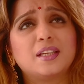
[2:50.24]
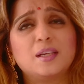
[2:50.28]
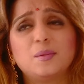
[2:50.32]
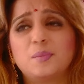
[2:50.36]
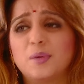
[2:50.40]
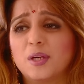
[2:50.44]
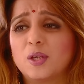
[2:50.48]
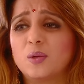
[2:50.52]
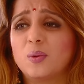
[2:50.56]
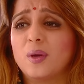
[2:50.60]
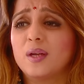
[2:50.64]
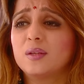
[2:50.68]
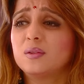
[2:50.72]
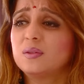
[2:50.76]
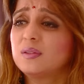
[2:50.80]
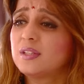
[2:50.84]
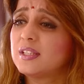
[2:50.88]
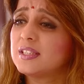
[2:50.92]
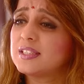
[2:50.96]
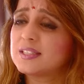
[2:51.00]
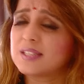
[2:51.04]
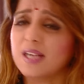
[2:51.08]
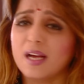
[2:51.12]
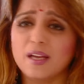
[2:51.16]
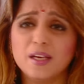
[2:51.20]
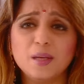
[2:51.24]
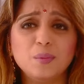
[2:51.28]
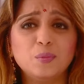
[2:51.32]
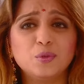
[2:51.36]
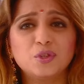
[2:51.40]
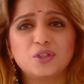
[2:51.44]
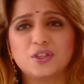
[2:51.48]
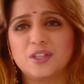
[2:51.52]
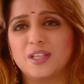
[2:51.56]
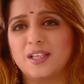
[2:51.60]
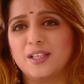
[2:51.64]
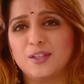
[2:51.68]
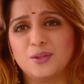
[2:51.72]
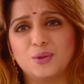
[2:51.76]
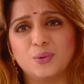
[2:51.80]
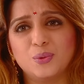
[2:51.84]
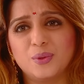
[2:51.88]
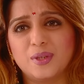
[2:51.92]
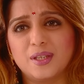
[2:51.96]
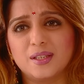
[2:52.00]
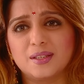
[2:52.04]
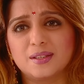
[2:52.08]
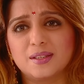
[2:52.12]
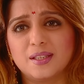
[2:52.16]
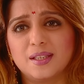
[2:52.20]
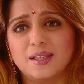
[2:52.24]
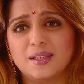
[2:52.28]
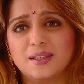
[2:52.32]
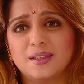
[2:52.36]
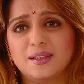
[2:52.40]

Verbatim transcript: ويحل المشاكل يلي بيناتن يا رب